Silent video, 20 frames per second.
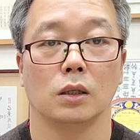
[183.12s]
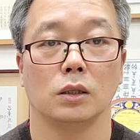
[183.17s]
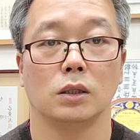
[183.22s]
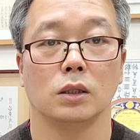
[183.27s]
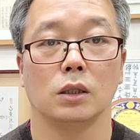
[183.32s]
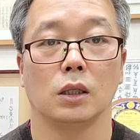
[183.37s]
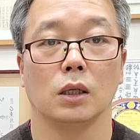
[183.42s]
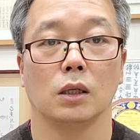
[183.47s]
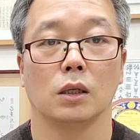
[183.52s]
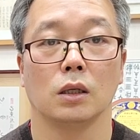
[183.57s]

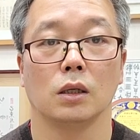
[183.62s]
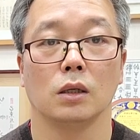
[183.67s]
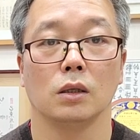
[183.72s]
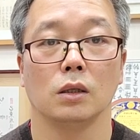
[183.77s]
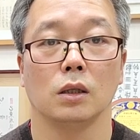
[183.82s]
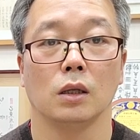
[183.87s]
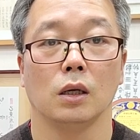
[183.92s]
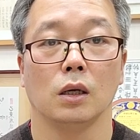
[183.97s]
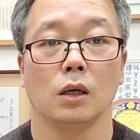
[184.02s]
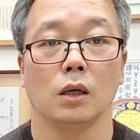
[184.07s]

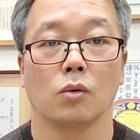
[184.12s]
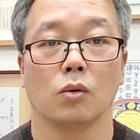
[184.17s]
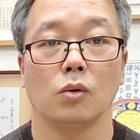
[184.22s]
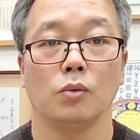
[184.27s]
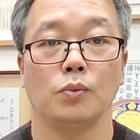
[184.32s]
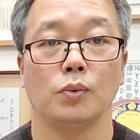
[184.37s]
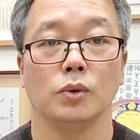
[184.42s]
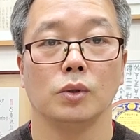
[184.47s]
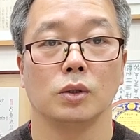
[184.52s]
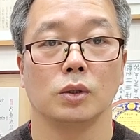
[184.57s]
어찌됐건
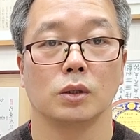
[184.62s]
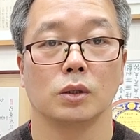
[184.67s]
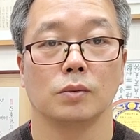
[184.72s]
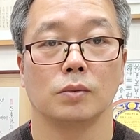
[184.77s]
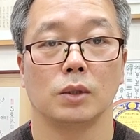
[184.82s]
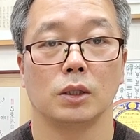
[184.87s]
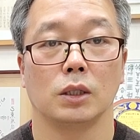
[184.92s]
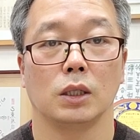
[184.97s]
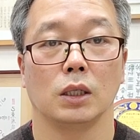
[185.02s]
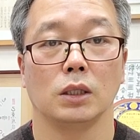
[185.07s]
골프
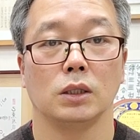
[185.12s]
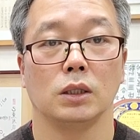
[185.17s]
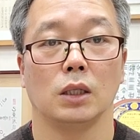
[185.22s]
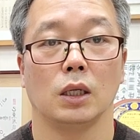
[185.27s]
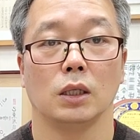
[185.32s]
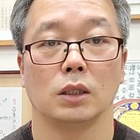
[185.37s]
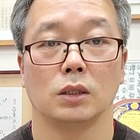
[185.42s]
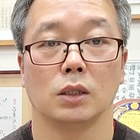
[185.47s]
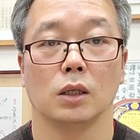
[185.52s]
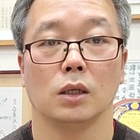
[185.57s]
연습을
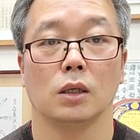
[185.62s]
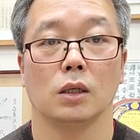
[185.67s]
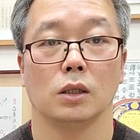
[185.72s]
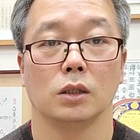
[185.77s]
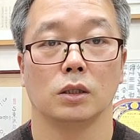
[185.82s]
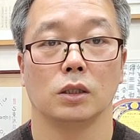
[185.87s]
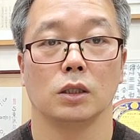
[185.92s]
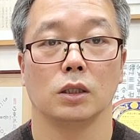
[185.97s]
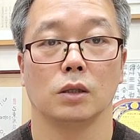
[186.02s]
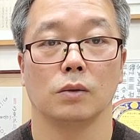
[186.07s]
대신해서
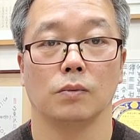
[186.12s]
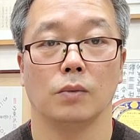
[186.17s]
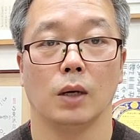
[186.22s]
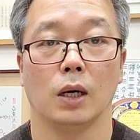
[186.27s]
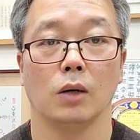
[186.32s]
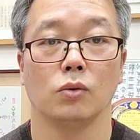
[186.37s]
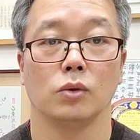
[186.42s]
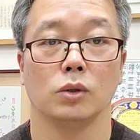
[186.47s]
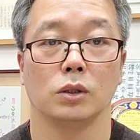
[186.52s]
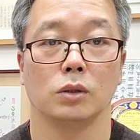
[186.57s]
지금
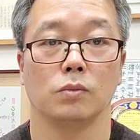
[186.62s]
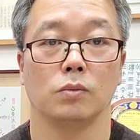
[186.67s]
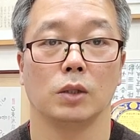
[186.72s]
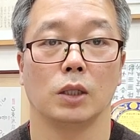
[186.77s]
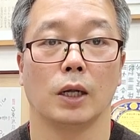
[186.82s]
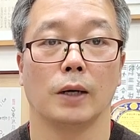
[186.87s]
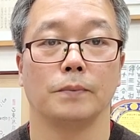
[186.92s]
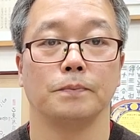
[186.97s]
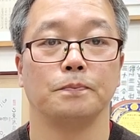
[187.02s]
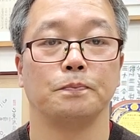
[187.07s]
하고
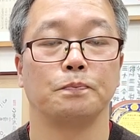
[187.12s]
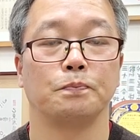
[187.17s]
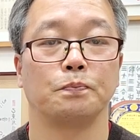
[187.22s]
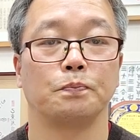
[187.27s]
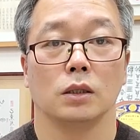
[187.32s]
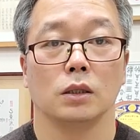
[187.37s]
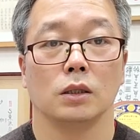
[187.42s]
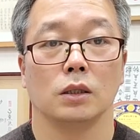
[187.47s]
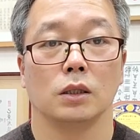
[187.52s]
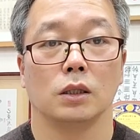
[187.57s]
있습니다.
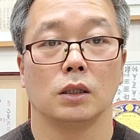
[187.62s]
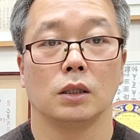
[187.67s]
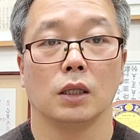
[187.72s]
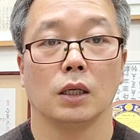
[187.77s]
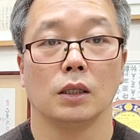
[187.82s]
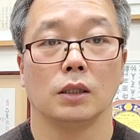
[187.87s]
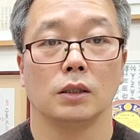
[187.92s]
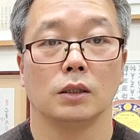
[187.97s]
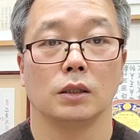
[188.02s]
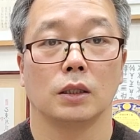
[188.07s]

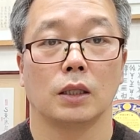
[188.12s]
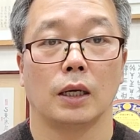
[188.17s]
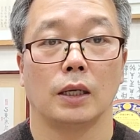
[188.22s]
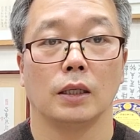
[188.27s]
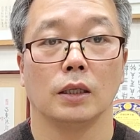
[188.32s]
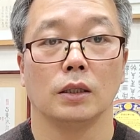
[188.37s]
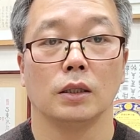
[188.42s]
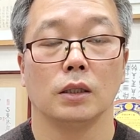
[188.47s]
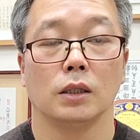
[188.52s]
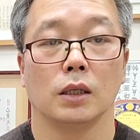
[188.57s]
일단은
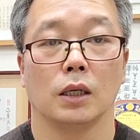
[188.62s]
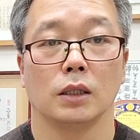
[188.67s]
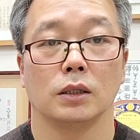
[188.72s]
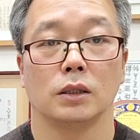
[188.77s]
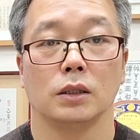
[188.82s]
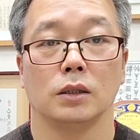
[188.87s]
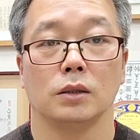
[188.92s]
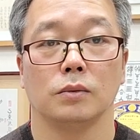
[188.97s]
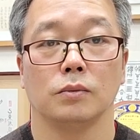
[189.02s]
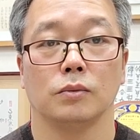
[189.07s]
다이어트를
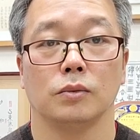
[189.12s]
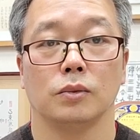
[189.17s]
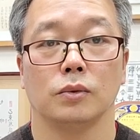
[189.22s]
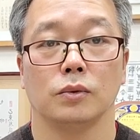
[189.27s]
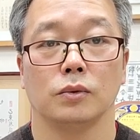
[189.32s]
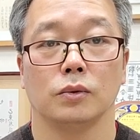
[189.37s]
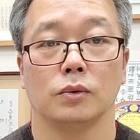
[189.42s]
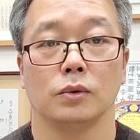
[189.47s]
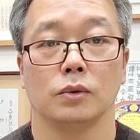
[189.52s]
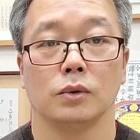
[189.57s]
하시는
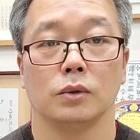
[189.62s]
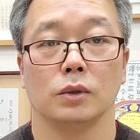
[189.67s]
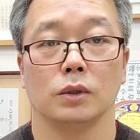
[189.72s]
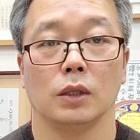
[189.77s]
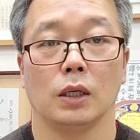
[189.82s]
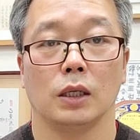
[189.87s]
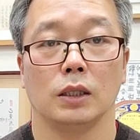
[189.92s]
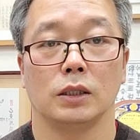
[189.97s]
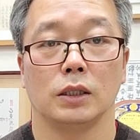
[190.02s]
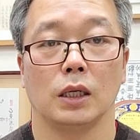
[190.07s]

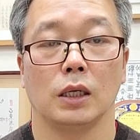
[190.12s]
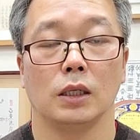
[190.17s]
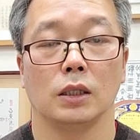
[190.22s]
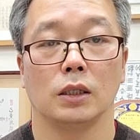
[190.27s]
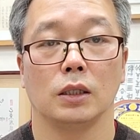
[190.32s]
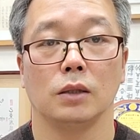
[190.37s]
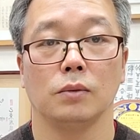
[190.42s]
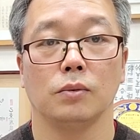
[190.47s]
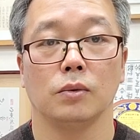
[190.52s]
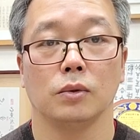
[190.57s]
분의 제일
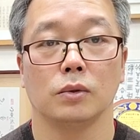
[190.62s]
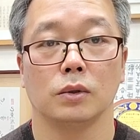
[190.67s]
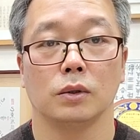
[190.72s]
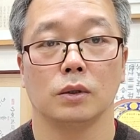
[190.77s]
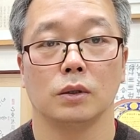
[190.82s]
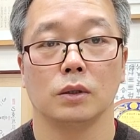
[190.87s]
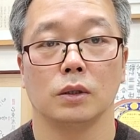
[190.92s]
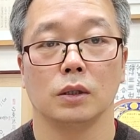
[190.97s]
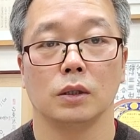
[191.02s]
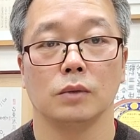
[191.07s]

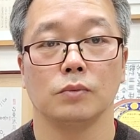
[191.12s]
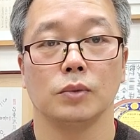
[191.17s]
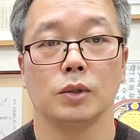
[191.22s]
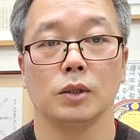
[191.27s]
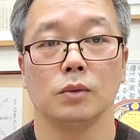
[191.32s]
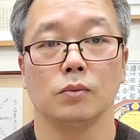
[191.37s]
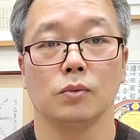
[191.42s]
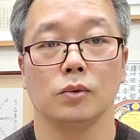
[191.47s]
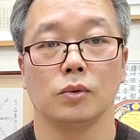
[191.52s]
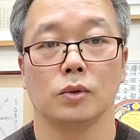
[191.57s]
기본은
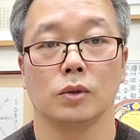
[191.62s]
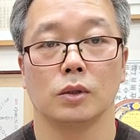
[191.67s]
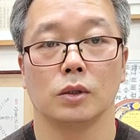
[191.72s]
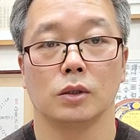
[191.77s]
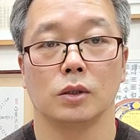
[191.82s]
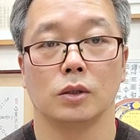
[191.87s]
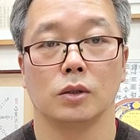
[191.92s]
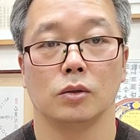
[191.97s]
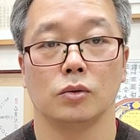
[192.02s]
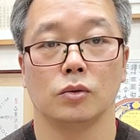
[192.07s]

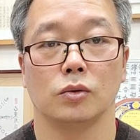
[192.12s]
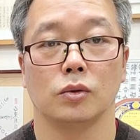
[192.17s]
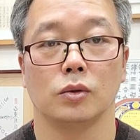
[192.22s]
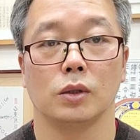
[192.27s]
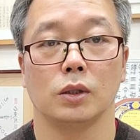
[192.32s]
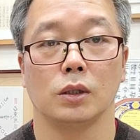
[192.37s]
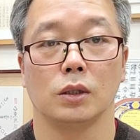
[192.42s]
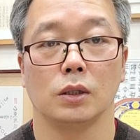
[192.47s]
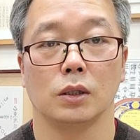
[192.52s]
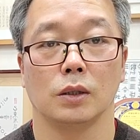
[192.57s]
음식물을
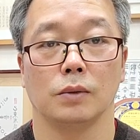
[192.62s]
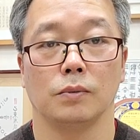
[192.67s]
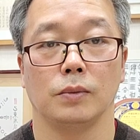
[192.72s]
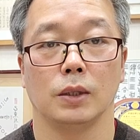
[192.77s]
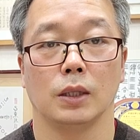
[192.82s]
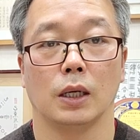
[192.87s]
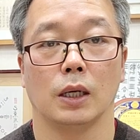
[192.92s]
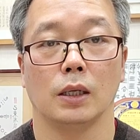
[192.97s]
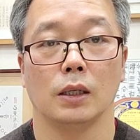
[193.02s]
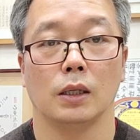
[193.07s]
줄이는
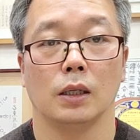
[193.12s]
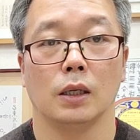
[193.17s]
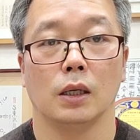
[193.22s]
겁니다.